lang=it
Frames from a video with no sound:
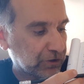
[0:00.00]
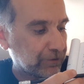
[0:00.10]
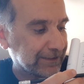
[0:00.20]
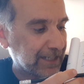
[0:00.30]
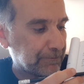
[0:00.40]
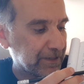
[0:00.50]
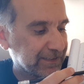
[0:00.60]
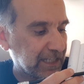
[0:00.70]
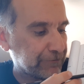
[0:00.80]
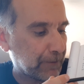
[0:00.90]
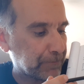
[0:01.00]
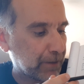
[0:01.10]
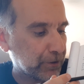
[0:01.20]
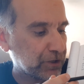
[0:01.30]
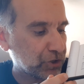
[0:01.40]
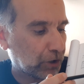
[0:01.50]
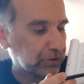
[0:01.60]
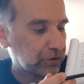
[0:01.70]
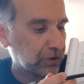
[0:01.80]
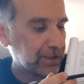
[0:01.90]
siccome 3 per 6 fa proprio
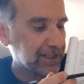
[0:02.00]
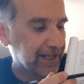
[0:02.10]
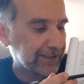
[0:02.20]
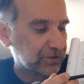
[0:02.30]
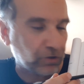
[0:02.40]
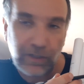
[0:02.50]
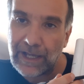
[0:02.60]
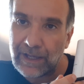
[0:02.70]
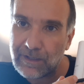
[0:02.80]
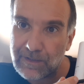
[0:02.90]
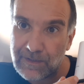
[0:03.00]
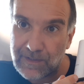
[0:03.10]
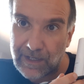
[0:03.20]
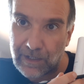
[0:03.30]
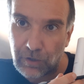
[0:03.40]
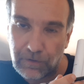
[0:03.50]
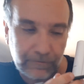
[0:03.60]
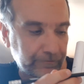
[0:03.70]
18, il resto è 0.